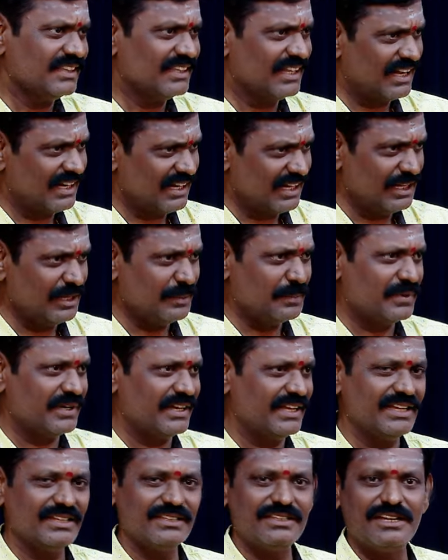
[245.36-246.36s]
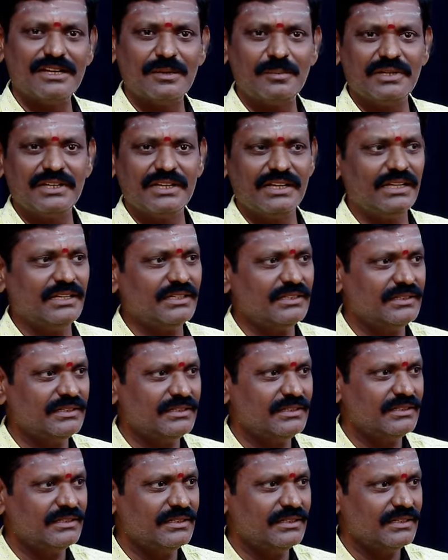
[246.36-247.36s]
தானாக ஏற்படுற இயக்கத்தில் நமக்கு
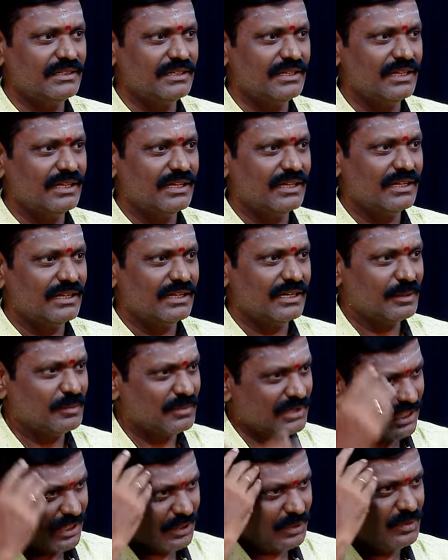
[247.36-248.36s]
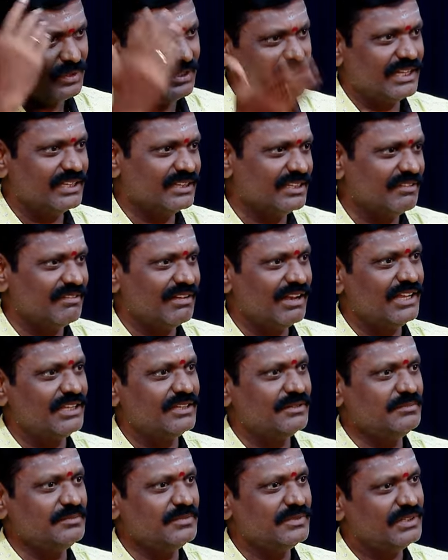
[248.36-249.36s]
நமது அறிவுக்கு எந்த
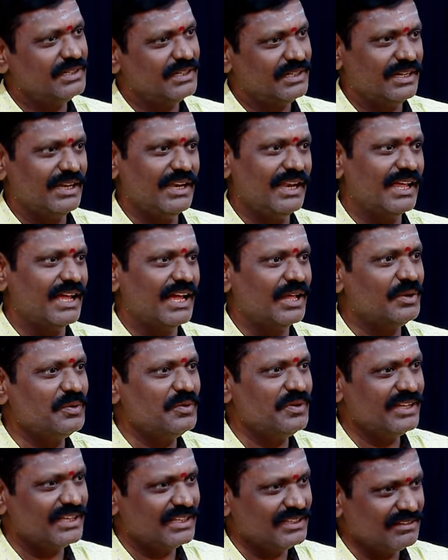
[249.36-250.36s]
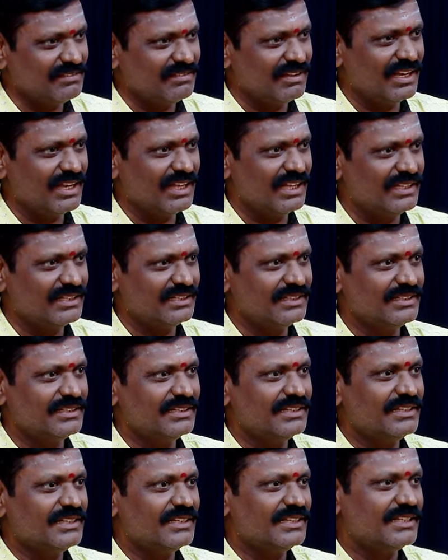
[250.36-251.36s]
வேலையும் இல்லை அறிவுக்கு எந்த வேலை
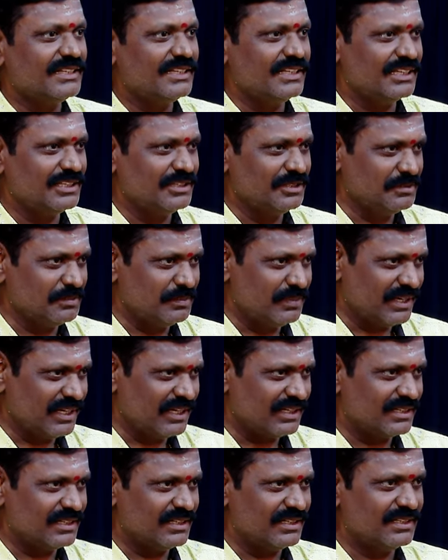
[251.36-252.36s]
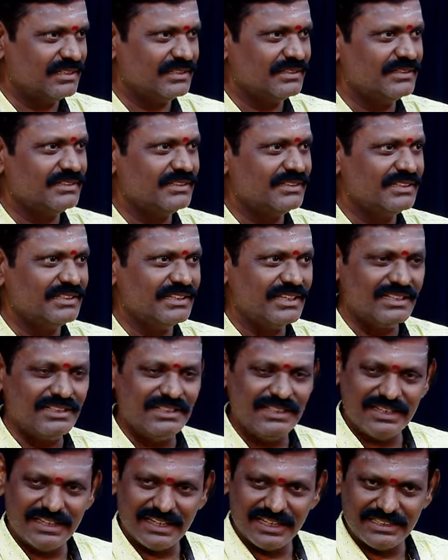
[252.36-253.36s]
எது பிரேக்கு
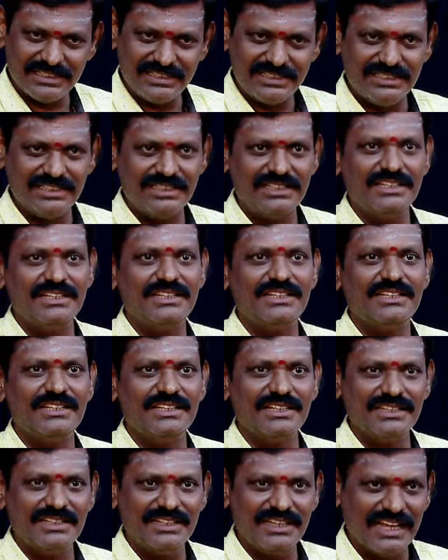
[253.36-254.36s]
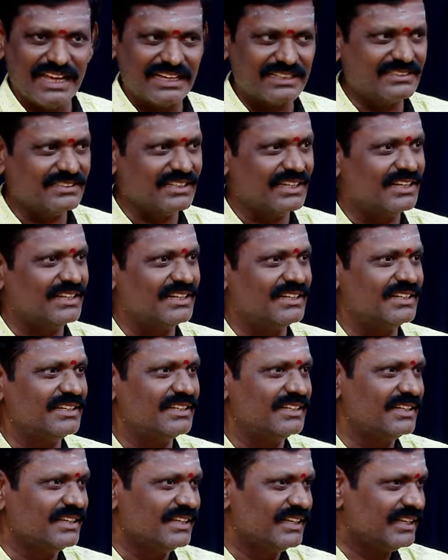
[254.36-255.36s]
எது கிளச்சு எது ஆக்சிலேட்ரு
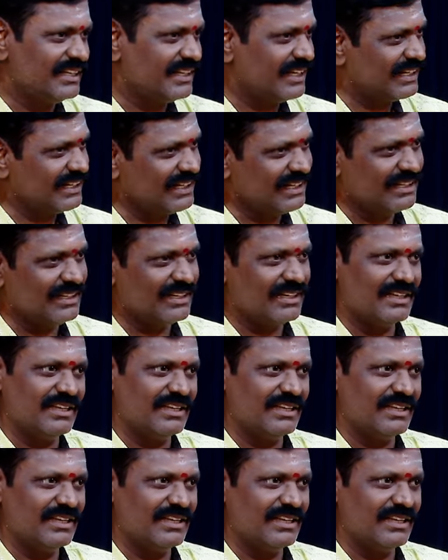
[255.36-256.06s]
எங்கே